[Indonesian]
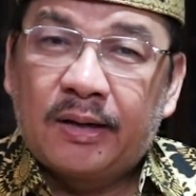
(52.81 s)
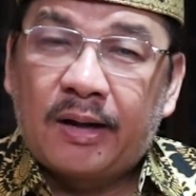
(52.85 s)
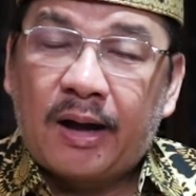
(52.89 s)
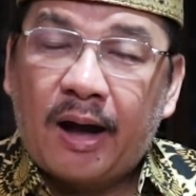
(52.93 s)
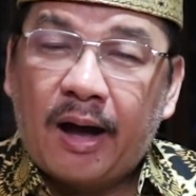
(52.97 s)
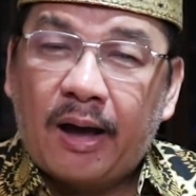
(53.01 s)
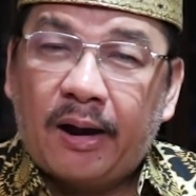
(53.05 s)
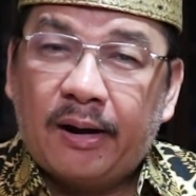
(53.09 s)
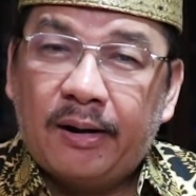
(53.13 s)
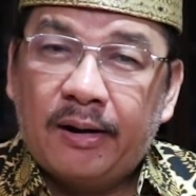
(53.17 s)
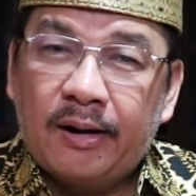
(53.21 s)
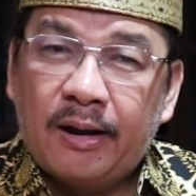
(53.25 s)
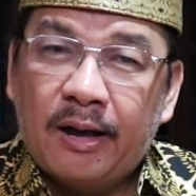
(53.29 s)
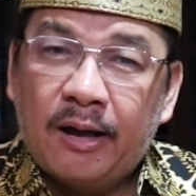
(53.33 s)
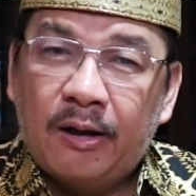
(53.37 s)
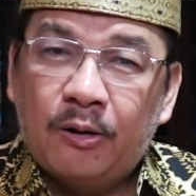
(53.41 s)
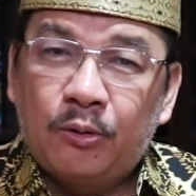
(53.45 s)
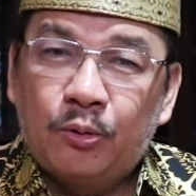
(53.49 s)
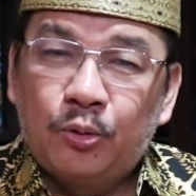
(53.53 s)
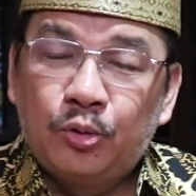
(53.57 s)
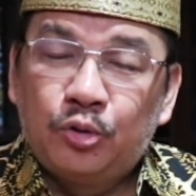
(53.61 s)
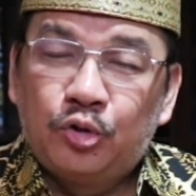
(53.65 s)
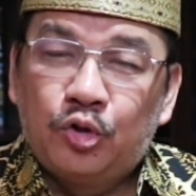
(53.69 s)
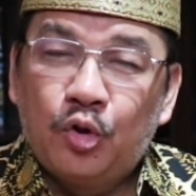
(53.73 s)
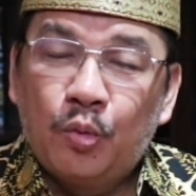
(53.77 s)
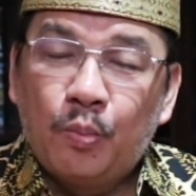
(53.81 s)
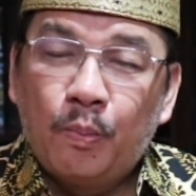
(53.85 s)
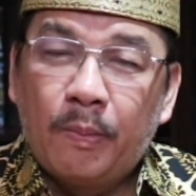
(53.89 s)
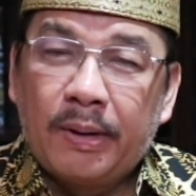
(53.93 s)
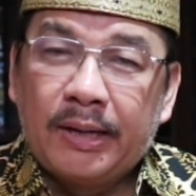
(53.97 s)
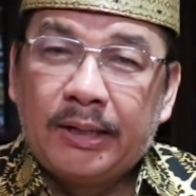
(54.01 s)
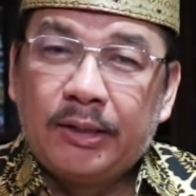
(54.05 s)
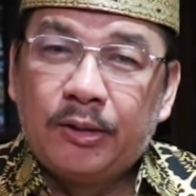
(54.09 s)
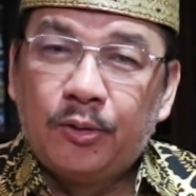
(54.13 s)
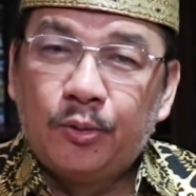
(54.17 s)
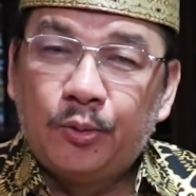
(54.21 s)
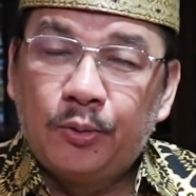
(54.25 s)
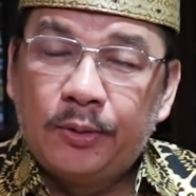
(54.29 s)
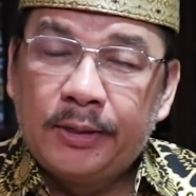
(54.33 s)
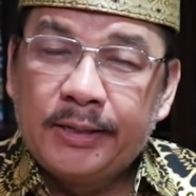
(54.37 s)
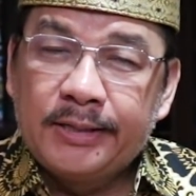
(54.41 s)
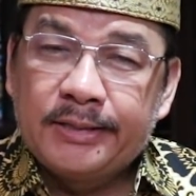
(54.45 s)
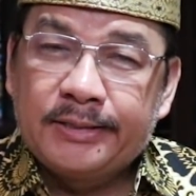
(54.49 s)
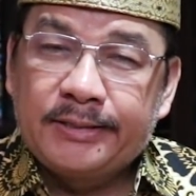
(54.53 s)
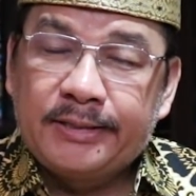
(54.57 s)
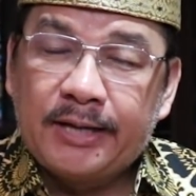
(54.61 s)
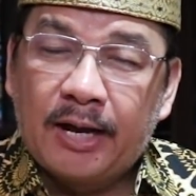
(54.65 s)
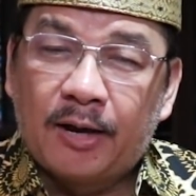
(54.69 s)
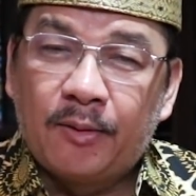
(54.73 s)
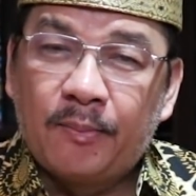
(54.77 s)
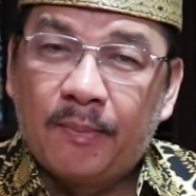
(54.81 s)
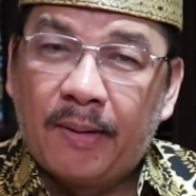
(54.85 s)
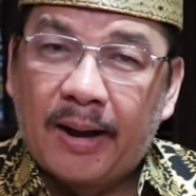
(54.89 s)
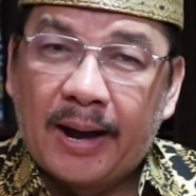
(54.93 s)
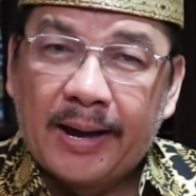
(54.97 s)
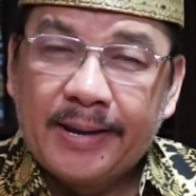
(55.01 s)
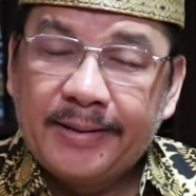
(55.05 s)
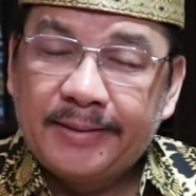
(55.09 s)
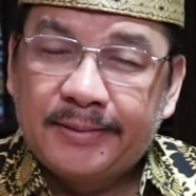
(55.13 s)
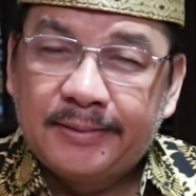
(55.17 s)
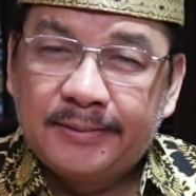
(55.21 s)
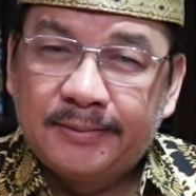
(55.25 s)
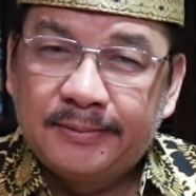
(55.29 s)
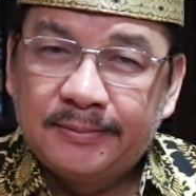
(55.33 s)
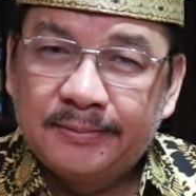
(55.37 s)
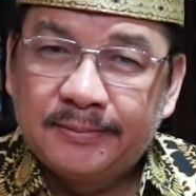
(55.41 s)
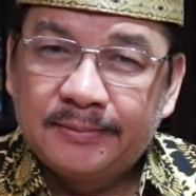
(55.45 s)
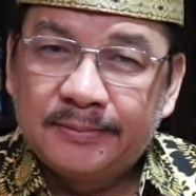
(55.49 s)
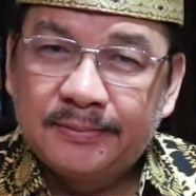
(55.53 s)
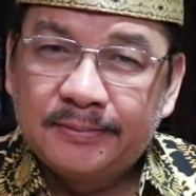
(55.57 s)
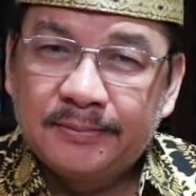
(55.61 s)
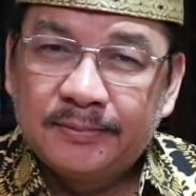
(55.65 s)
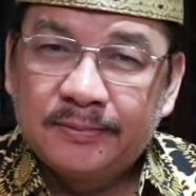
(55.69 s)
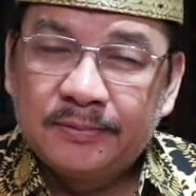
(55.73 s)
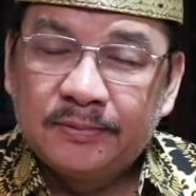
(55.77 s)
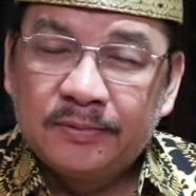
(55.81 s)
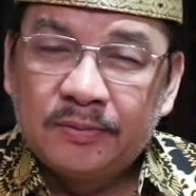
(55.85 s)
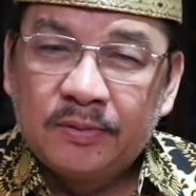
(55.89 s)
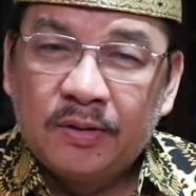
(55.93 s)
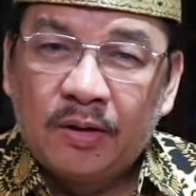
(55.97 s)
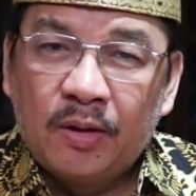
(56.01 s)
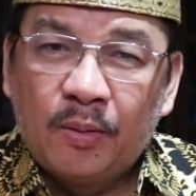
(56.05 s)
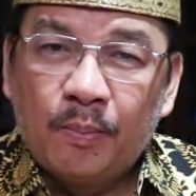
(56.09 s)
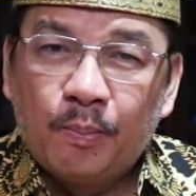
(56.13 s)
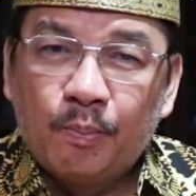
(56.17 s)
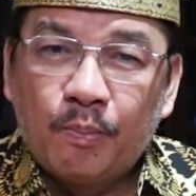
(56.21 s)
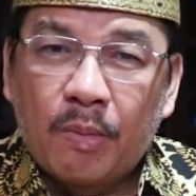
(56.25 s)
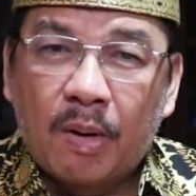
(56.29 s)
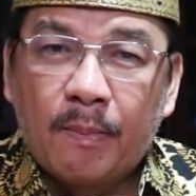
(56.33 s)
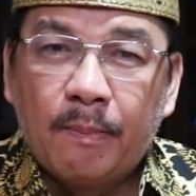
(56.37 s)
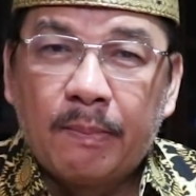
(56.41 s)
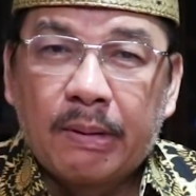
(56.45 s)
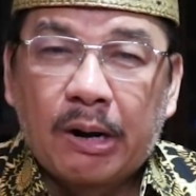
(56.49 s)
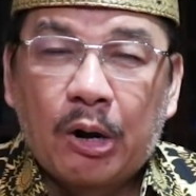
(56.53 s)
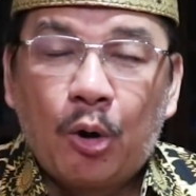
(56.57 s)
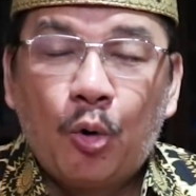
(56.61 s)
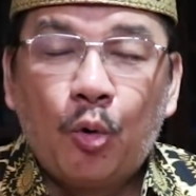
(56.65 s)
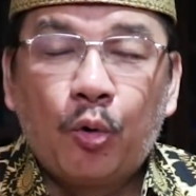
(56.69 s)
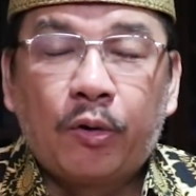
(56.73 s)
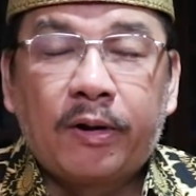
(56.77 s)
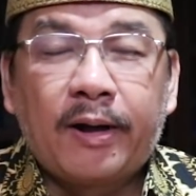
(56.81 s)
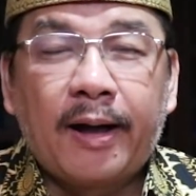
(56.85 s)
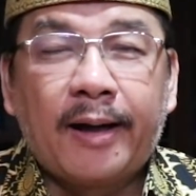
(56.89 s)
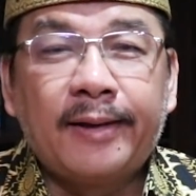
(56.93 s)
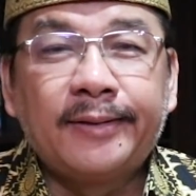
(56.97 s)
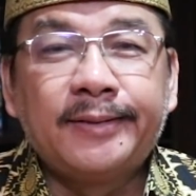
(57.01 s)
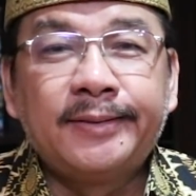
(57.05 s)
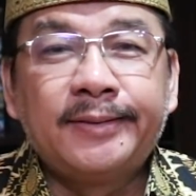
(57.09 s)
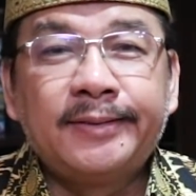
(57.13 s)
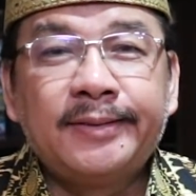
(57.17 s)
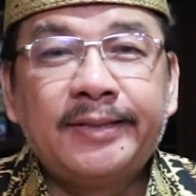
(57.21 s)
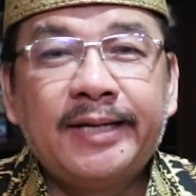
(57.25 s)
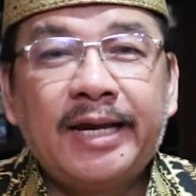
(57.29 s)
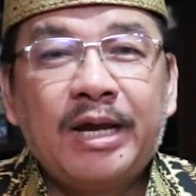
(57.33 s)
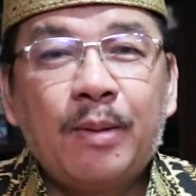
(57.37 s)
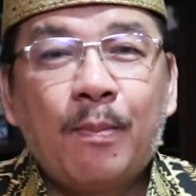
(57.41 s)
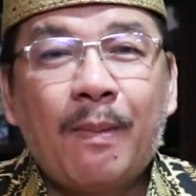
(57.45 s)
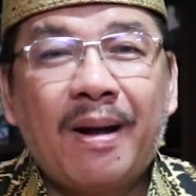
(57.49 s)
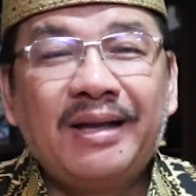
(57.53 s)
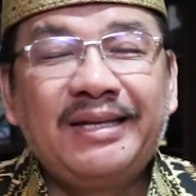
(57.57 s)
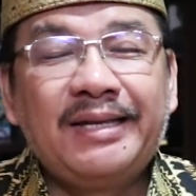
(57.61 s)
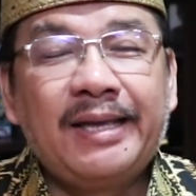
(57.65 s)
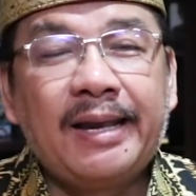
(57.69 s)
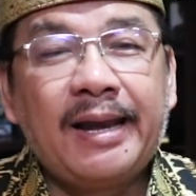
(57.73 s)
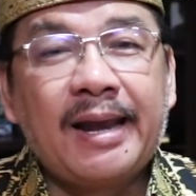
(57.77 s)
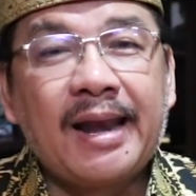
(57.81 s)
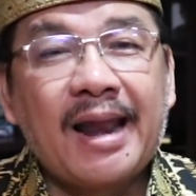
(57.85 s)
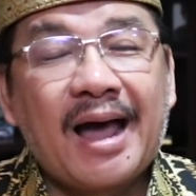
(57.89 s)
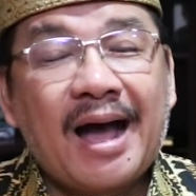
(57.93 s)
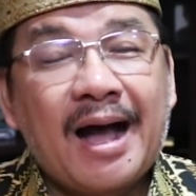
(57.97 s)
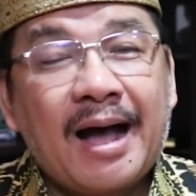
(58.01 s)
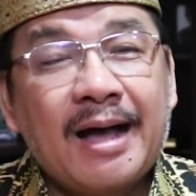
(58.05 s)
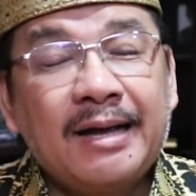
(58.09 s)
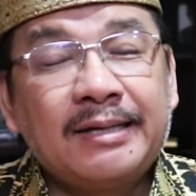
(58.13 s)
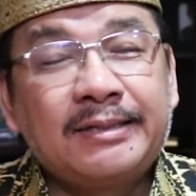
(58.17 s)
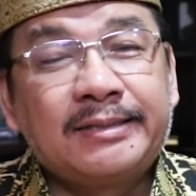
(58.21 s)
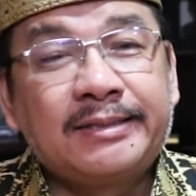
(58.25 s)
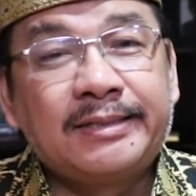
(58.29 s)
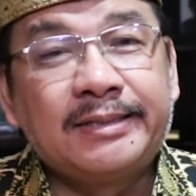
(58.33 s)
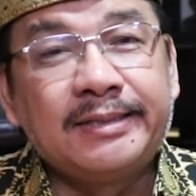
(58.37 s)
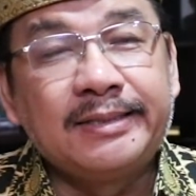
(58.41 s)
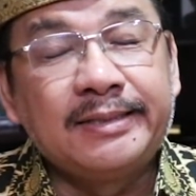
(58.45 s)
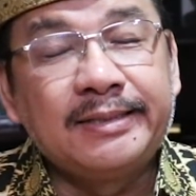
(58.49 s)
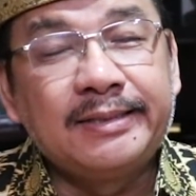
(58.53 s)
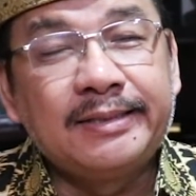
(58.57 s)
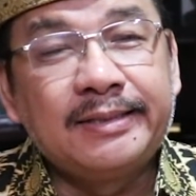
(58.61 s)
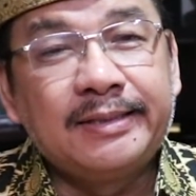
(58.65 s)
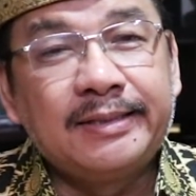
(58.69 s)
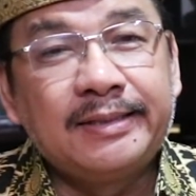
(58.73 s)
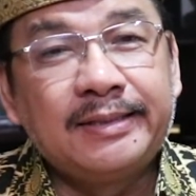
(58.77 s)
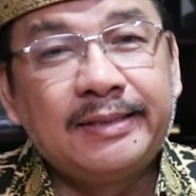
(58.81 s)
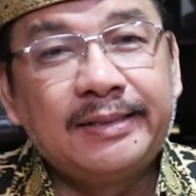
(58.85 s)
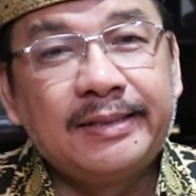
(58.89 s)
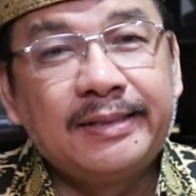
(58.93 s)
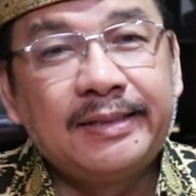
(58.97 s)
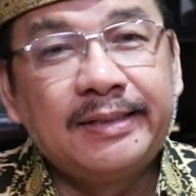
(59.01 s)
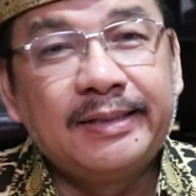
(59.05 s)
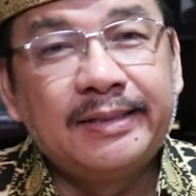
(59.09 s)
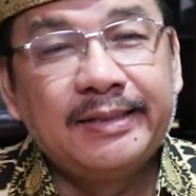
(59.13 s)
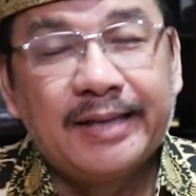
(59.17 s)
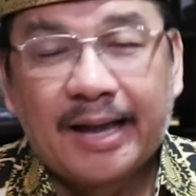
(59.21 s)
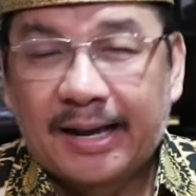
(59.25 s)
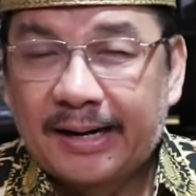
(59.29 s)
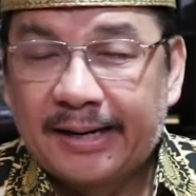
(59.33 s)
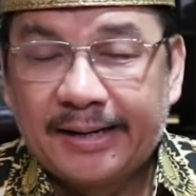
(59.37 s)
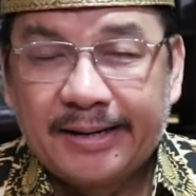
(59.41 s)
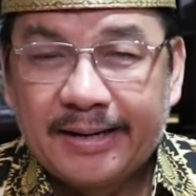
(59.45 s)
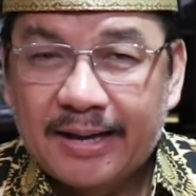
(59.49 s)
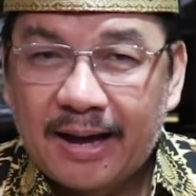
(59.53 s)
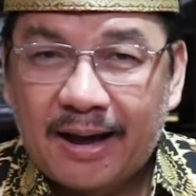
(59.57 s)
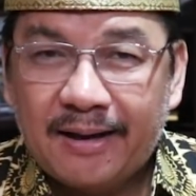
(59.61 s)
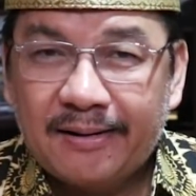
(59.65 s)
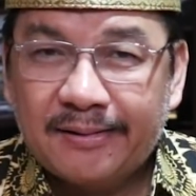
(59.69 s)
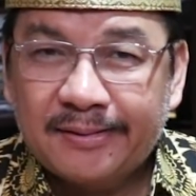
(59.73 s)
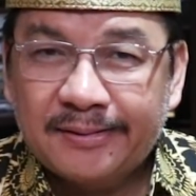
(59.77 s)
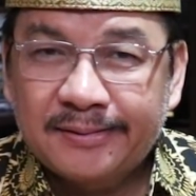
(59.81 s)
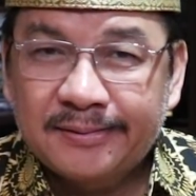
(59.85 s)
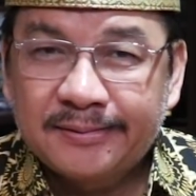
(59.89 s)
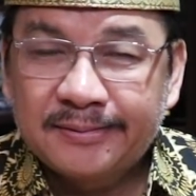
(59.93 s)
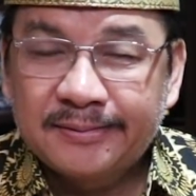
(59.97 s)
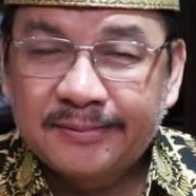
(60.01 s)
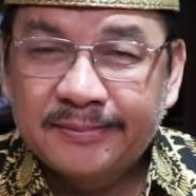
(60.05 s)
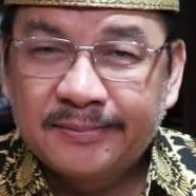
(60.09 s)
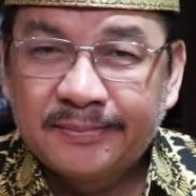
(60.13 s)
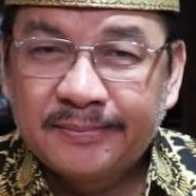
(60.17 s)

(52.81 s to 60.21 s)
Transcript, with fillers: karena untuk menulis yang baik memerlukan imajinasi yang liar